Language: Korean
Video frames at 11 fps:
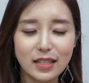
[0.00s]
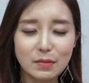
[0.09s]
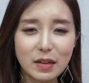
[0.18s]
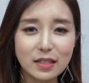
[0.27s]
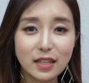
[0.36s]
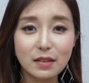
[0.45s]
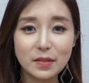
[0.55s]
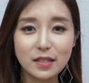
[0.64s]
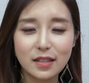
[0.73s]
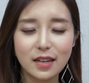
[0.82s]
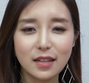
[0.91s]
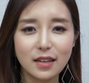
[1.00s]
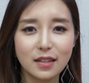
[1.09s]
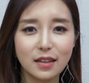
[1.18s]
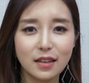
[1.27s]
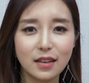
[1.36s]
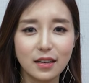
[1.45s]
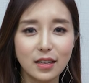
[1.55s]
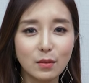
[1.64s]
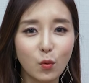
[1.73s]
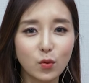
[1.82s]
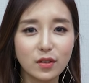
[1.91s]
하지만 짧은 시간 안에
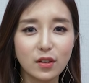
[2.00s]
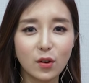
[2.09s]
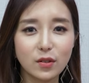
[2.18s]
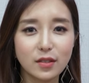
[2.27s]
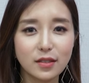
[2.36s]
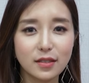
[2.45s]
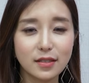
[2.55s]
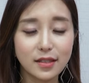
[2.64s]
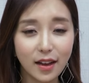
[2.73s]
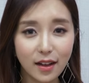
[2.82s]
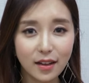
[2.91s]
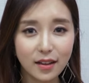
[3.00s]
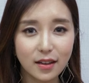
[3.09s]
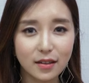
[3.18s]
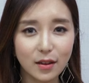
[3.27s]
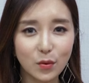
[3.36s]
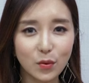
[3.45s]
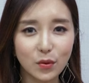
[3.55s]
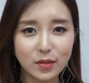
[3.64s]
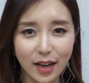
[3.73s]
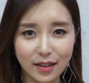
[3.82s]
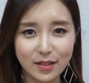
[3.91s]
이 모든 것을
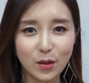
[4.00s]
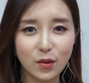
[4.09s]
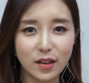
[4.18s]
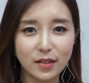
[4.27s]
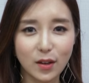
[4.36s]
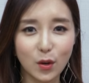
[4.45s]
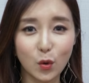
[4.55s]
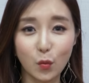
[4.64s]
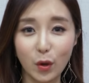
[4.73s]
생각해내고 작성해서